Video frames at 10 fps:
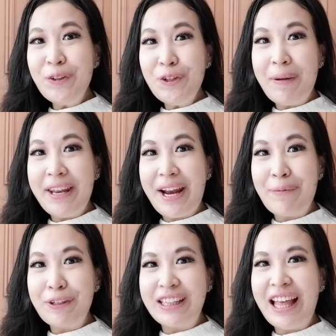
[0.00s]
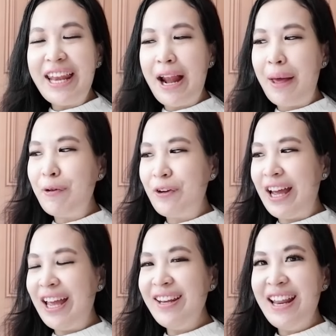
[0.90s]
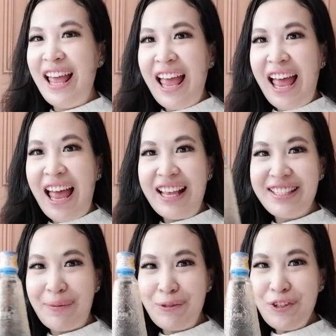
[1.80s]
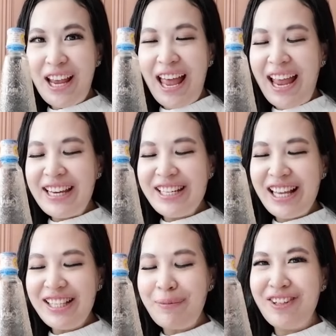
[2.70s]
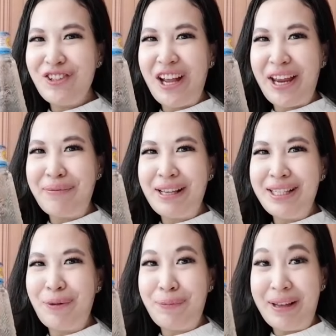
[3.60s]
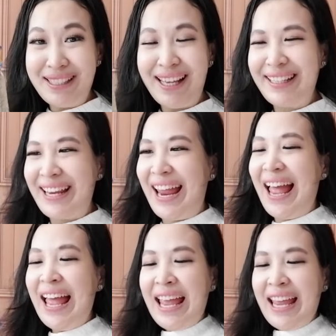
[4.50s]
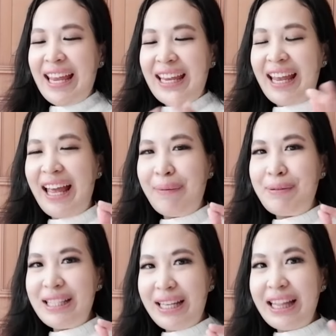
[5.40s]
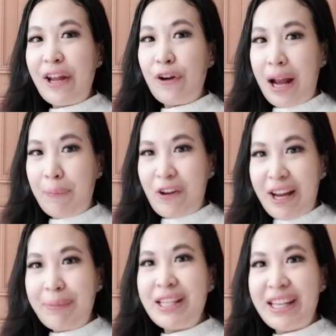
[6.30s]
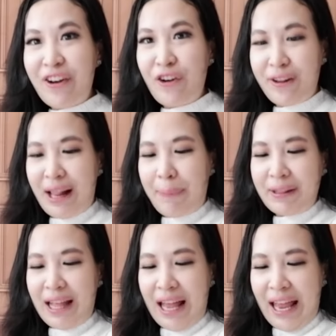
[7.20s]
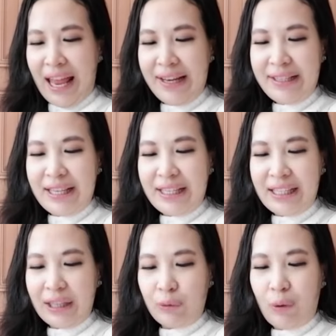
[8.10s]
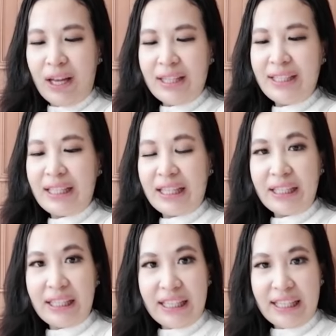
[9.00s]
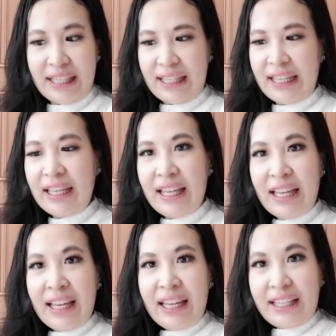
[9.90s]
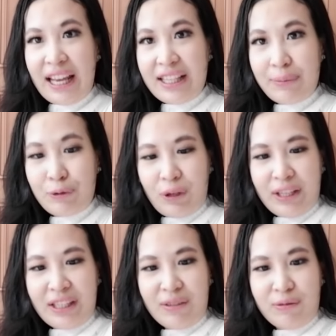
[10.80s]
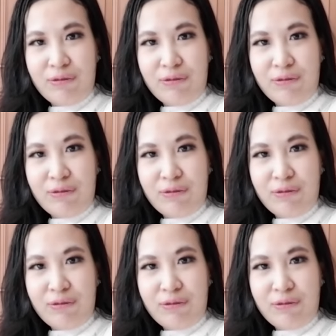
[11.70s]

kutu pada rambut kita adalah menggunakan asam cuka. Ini asam cuka yang biasa buat masak nih ya. E, bisa ditaruh dalam wadah, bisa dalam telapak tangan. Jadi kita tuangkan sedikit nih. Ini asam cuka nih.